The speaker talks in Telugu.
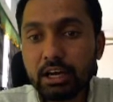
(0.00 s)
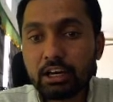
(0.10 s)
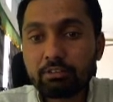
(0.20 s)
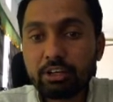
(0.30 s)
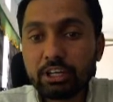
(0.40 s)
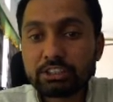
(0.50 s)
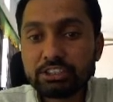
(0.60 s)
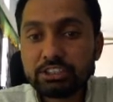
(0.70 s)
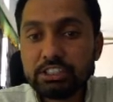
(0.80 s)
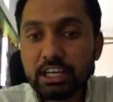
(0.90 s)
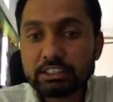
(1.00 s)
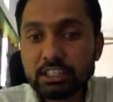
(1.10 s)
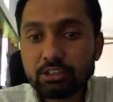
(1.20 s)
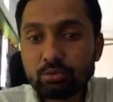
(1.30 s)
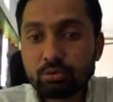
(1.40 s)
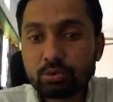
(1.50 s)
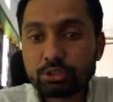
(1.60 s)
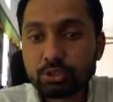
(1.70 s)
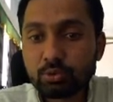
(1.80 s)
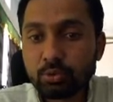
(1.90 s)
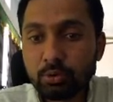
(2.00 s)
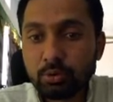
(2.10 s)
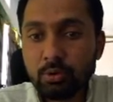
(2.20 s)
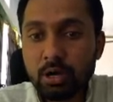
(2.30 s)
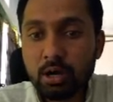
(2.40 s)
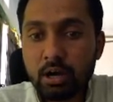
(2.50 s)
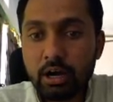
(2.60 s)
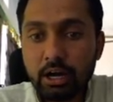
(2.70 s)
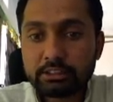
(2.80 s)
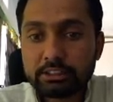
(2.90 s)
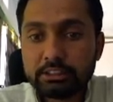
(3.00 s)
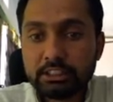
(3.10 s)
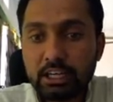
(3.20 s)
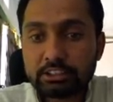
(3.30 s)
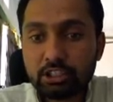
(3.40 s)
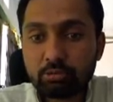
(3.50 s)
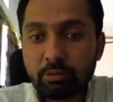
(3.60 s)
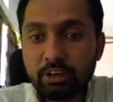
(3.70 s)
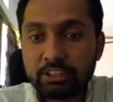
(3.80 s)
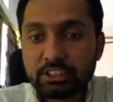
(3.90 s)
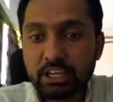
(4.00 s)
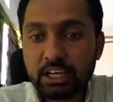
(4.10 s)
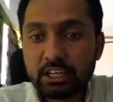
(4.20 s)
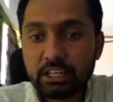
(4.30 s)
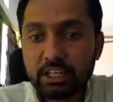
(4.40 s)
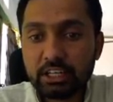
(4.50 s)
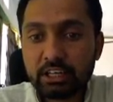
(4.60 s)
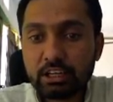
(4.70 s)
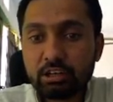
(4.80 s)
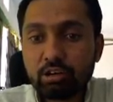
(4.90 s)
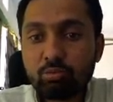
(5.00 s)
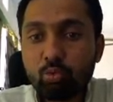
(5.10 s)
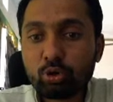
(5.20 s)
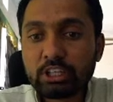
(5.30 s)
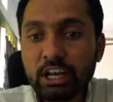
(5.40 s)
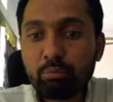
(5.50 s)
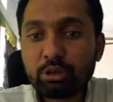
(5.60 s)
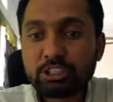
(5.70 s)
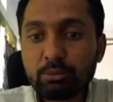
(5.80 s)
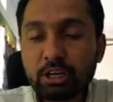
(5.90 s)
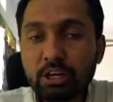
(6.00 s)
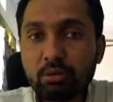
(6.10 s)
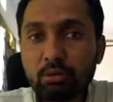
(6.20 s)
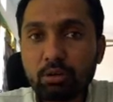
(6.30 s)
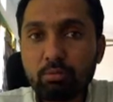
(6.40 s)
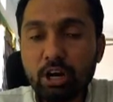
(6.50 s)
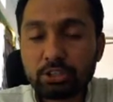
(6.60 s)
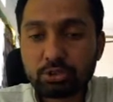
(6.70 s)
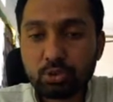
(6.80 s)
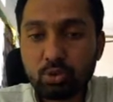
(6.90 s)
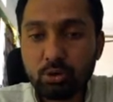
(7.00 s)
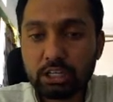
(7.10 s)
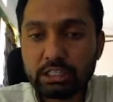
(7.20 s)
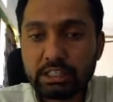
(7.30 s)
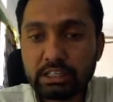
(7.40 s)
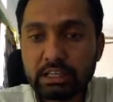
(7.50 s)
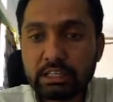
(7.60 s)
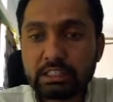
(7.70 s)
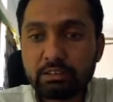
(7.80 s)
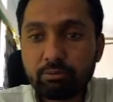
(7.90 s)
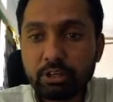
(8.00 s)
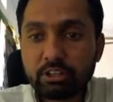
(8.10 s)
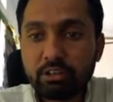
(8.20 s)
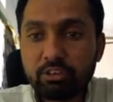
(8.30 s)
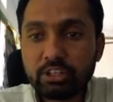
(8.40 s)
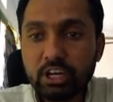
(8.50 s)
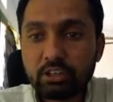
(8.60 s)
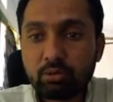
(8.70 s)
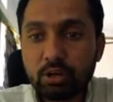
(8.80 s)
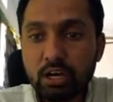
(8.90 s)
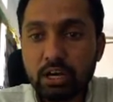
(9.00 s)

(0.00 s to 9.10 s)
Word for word: అన్నటువంటి జిజ్ఞాస ఏదైతే ఉందో శిశువుల్లో ఆ జిజ్ఞాసను మనం ఏం చేయాలి బోధనాభ్యసన ప్రక్రియలోకి మార్చుకోవాలి ప్రతి విద్యార్థి కూడా